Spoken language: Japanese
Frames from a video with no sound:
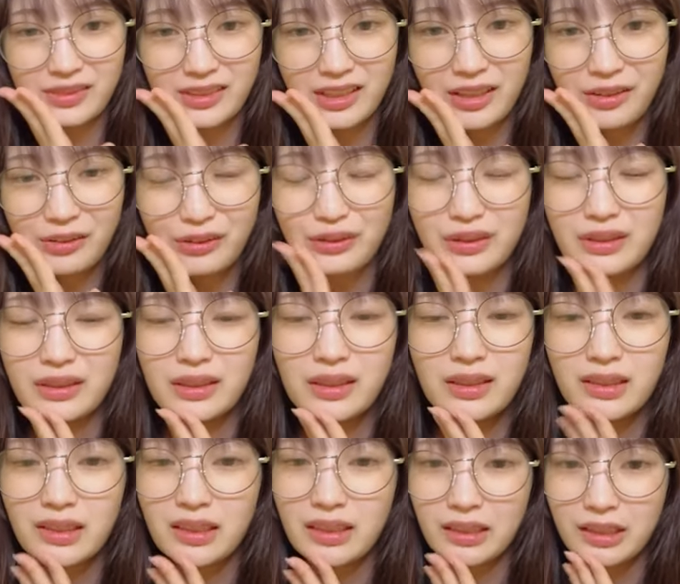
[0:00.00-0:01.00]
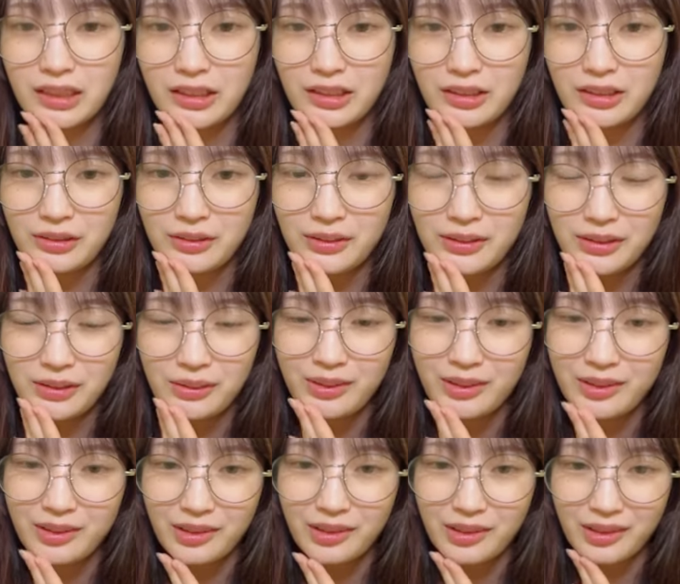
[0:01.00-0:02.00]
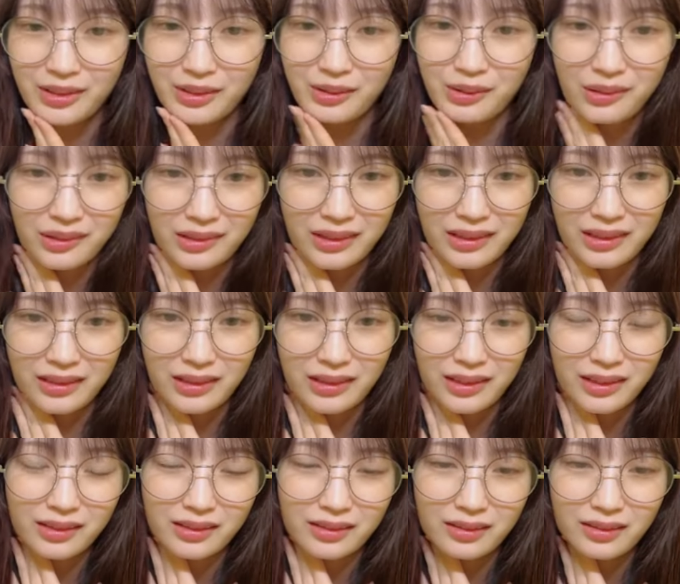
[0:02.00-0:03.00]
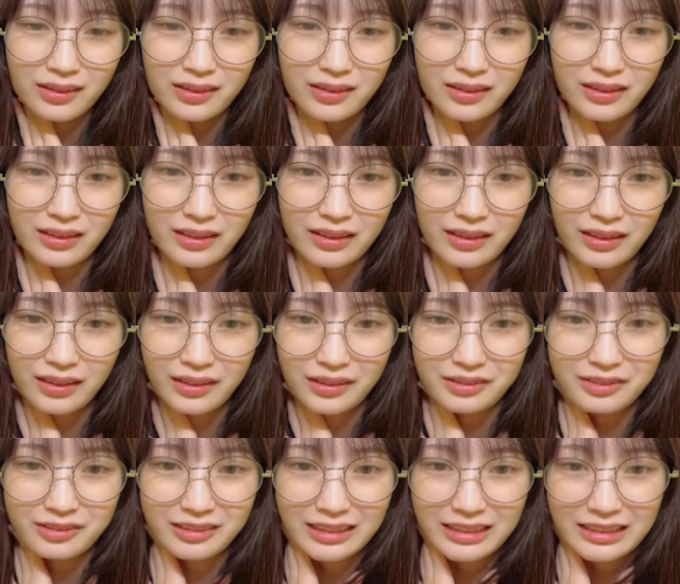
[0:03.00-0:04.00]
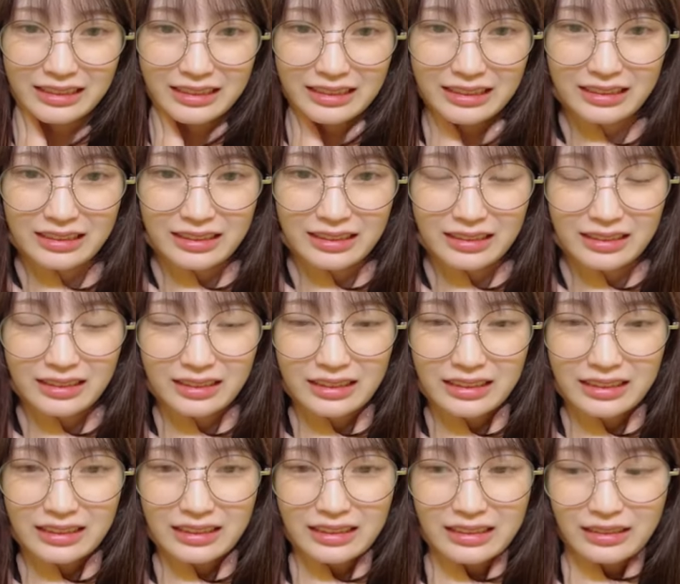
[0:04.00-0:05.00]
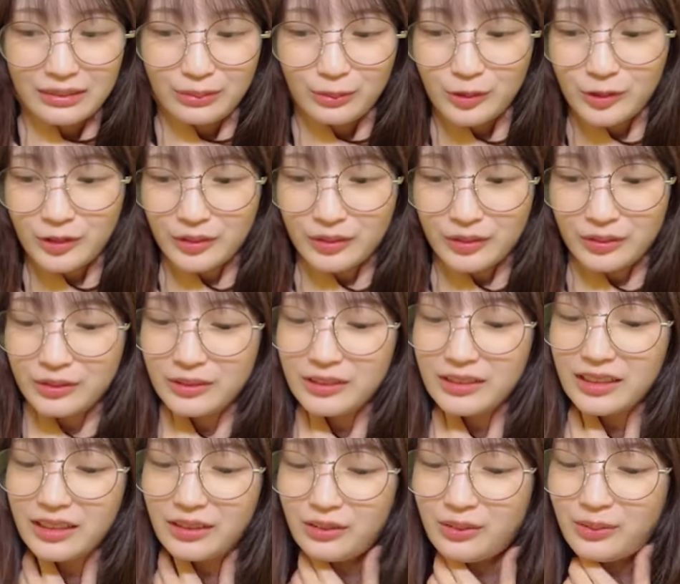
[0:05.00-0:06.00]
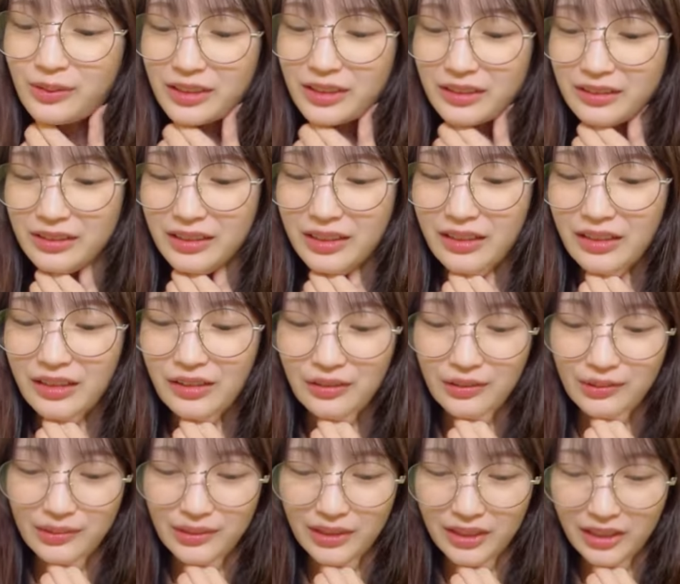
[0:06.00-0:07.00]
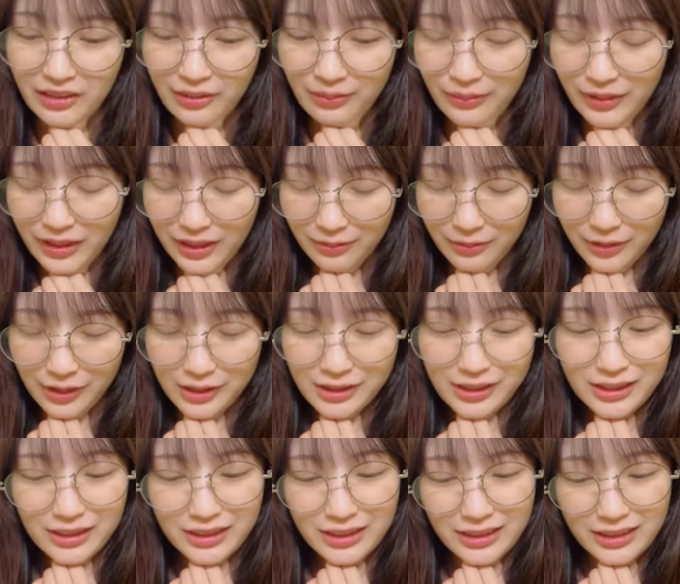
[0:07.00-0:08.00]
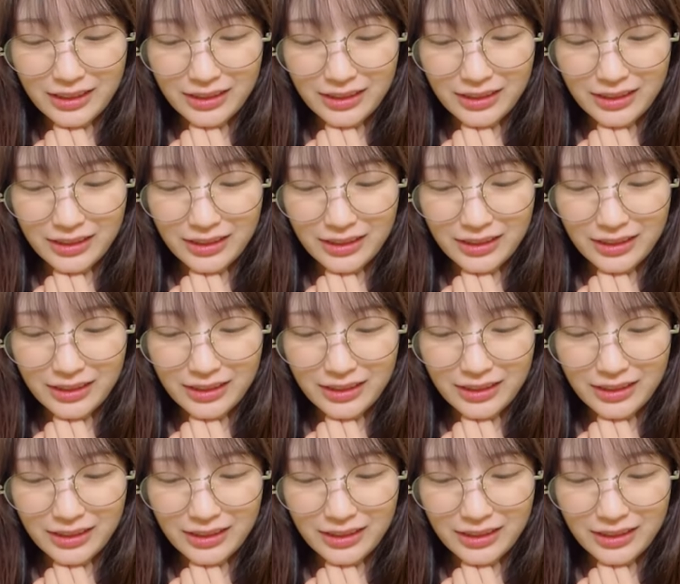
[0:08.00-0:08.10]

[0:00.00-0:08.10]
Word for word: 結構言ってくれる方が多くていや嬉しいもっと歌うまくなれるように頑張ります